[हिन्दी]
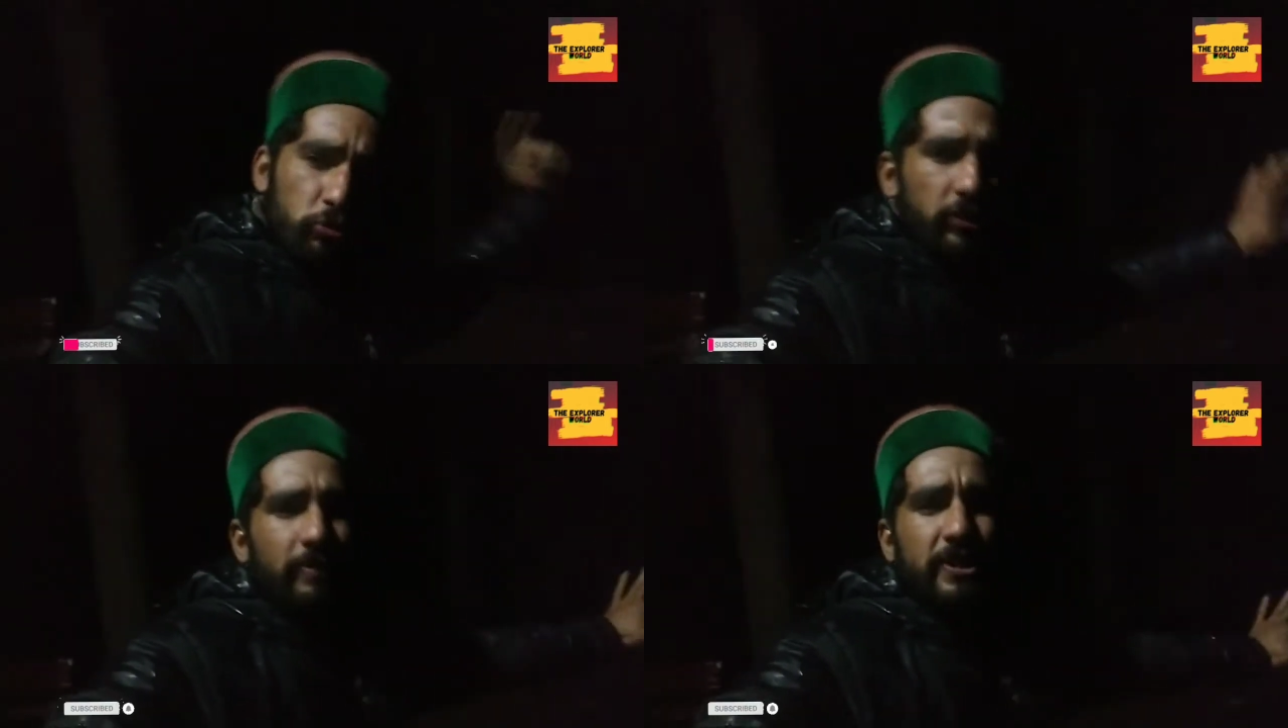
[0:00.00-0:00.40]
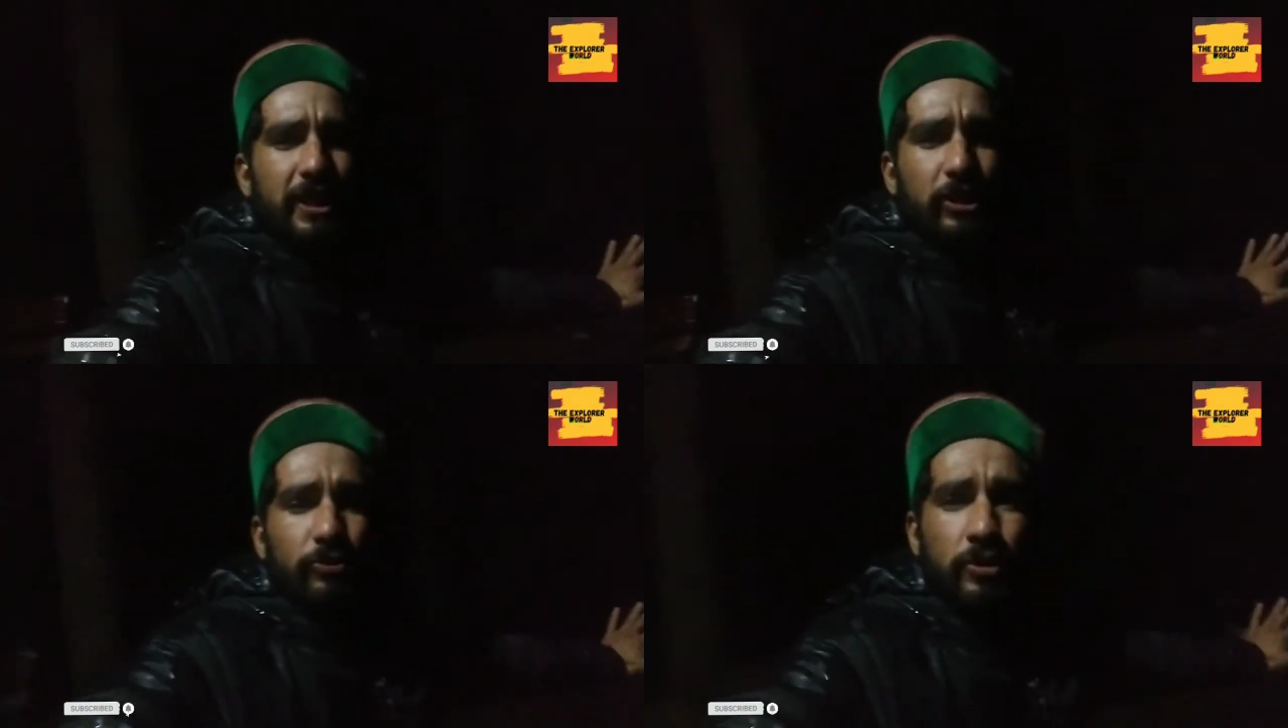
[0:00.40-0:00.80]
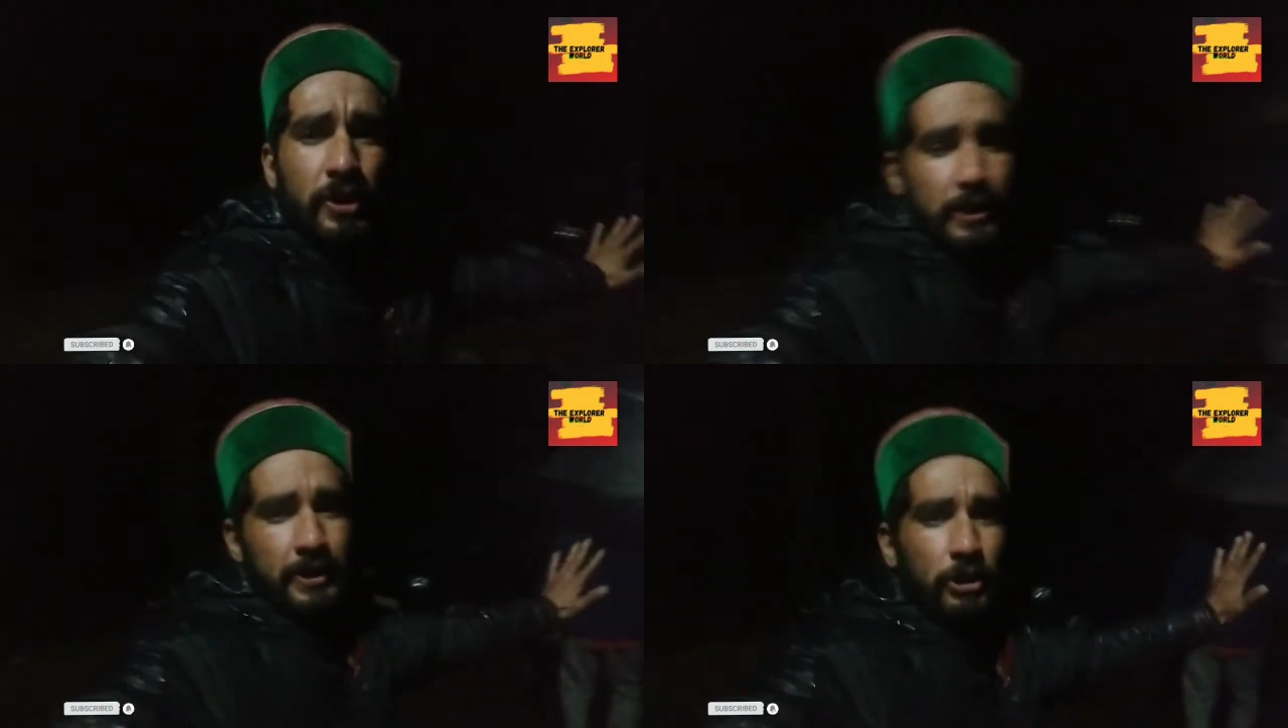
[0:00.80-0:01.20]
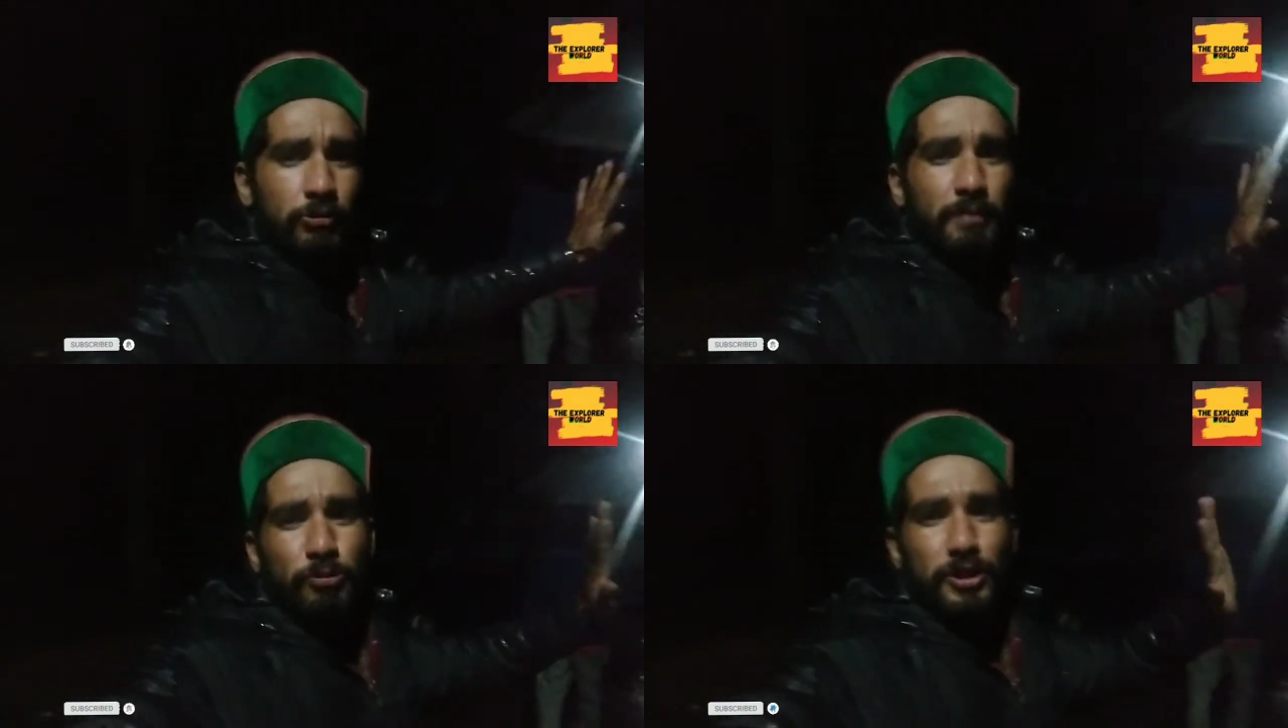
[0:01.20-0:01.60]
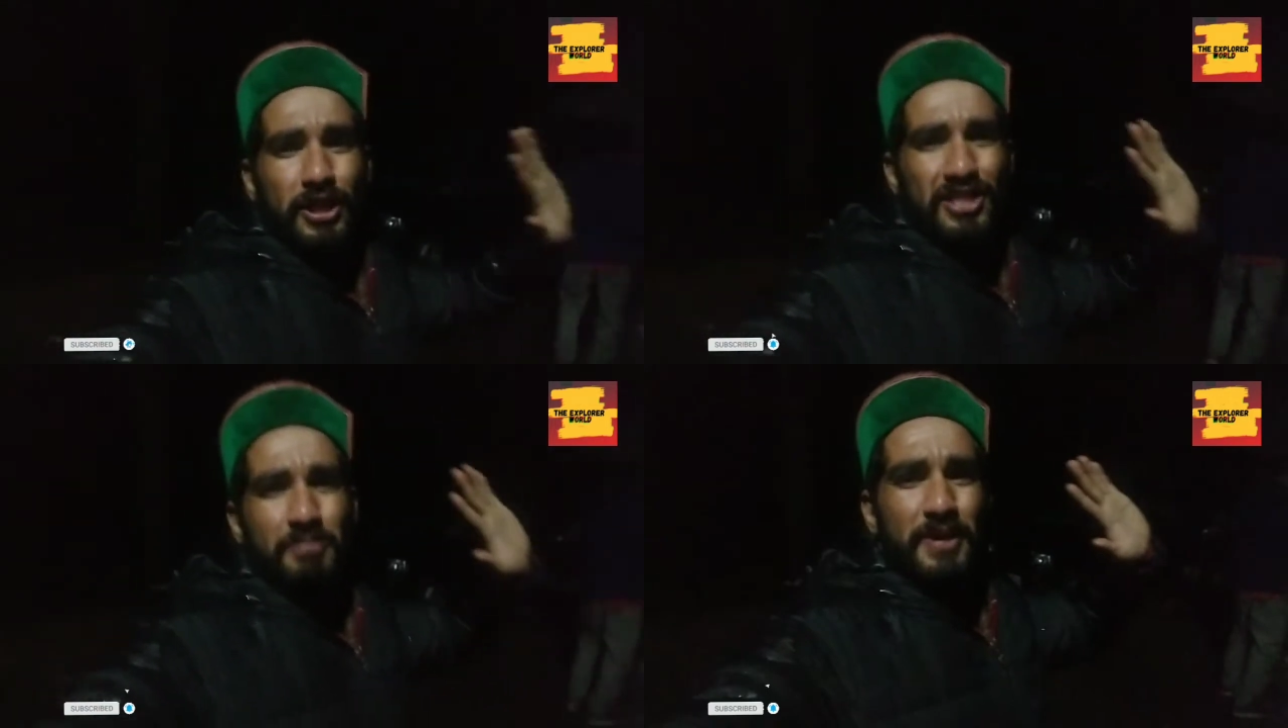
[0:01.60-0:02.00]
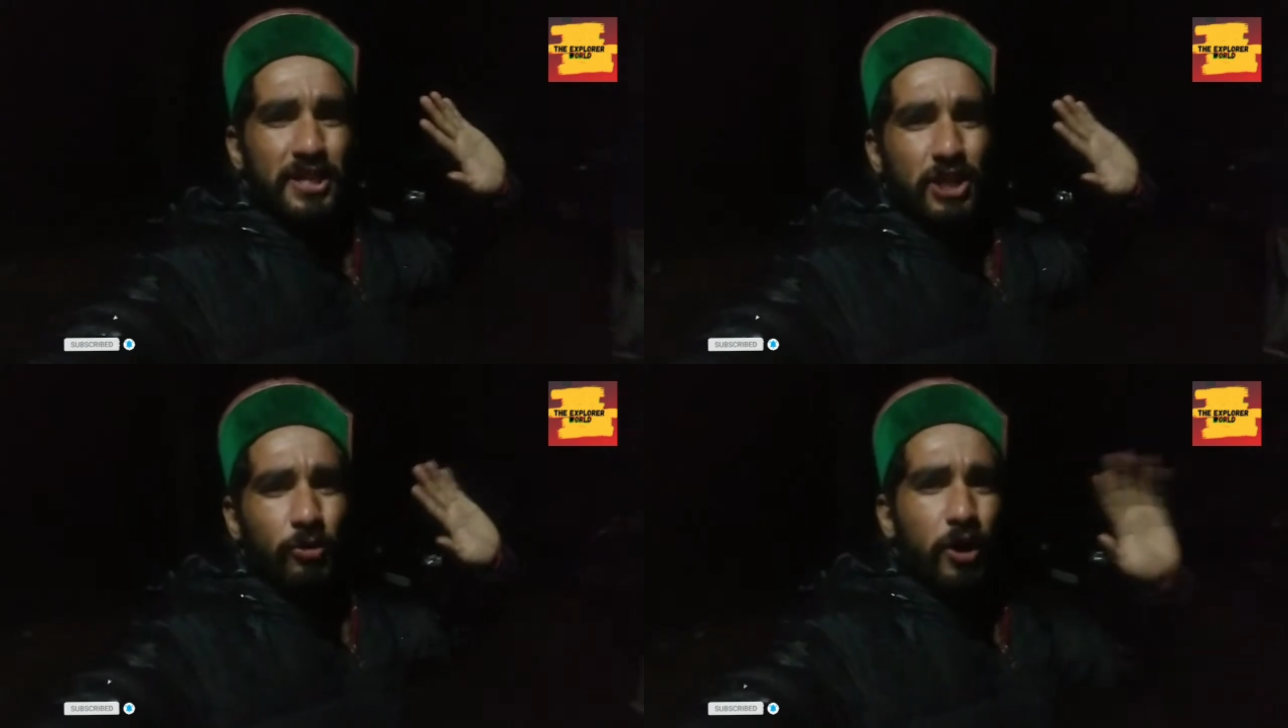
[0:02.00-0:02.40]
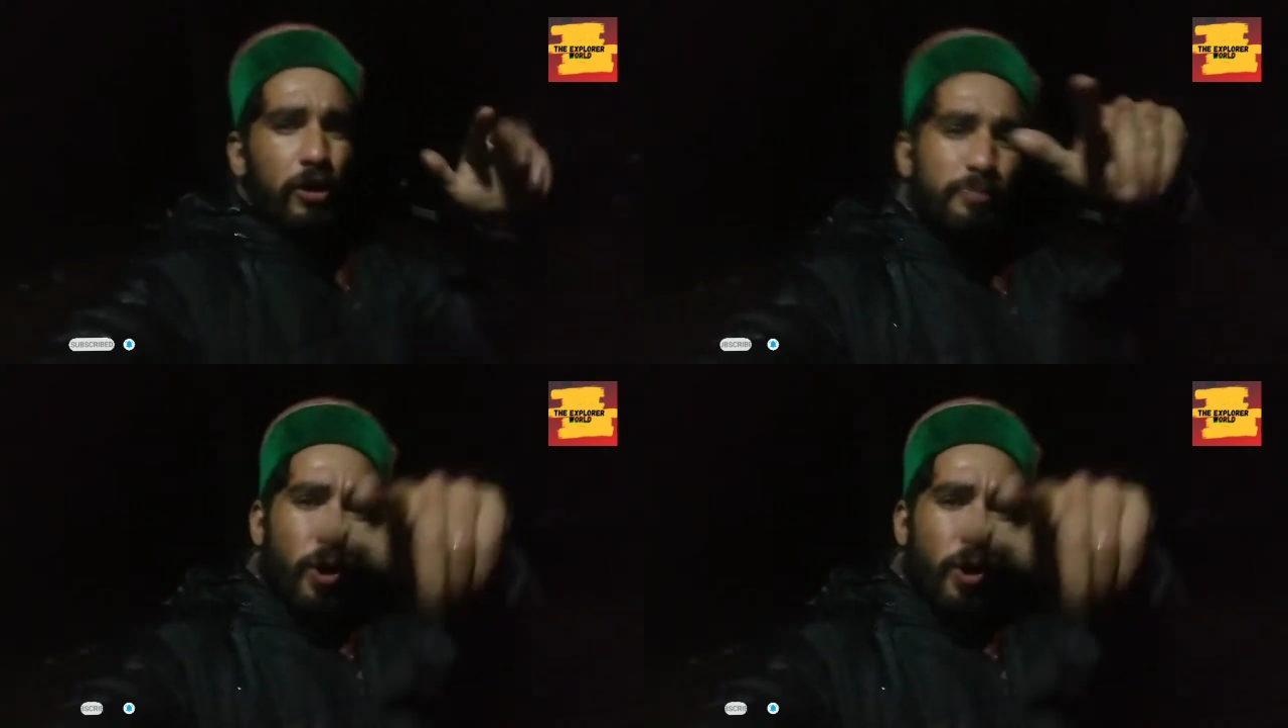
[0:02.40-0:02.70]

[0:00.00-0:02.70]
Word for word: उसी में जाता हूँ नहीं तो मैं पूरी तरह से भीग जाऊँगा और